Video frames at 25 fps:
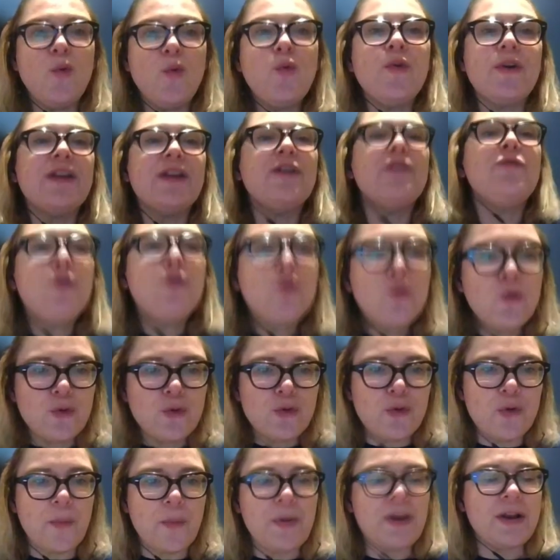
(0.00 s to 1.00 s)
un
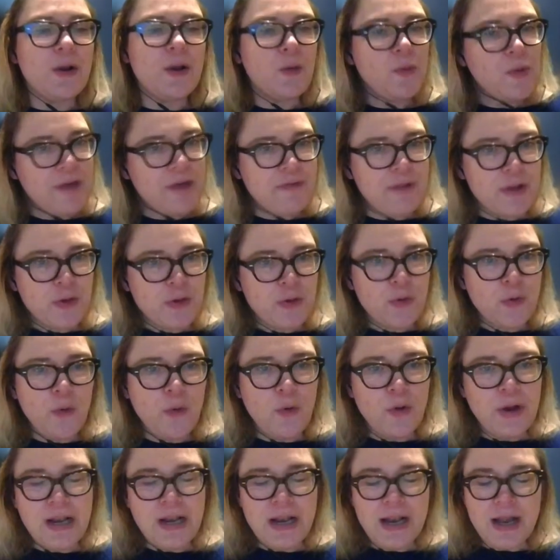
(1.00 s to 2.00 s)
rifiuto, perché lui ha
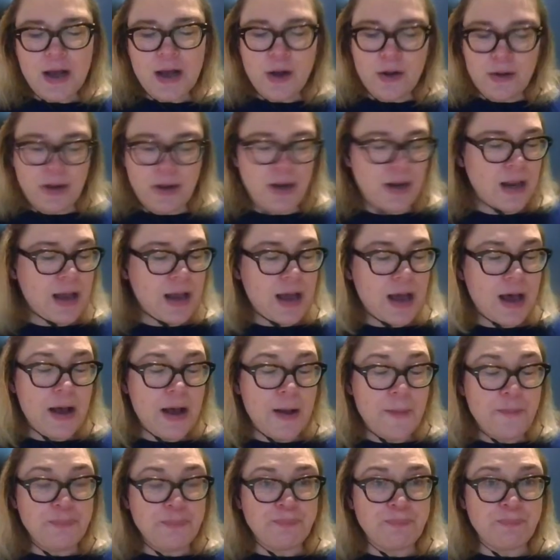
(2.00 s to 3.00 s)
fatto il, il
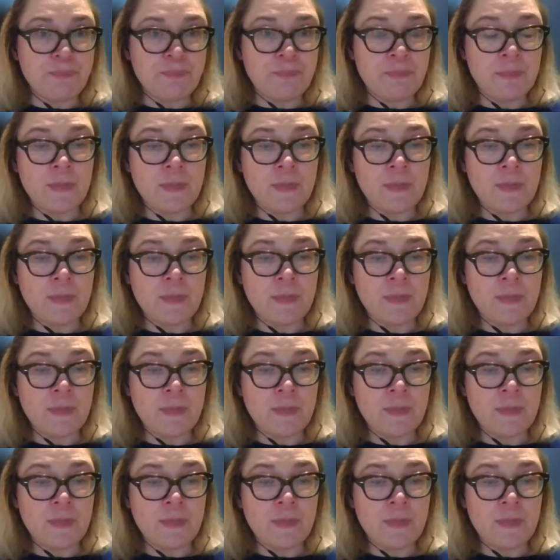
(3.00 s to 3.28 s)
um,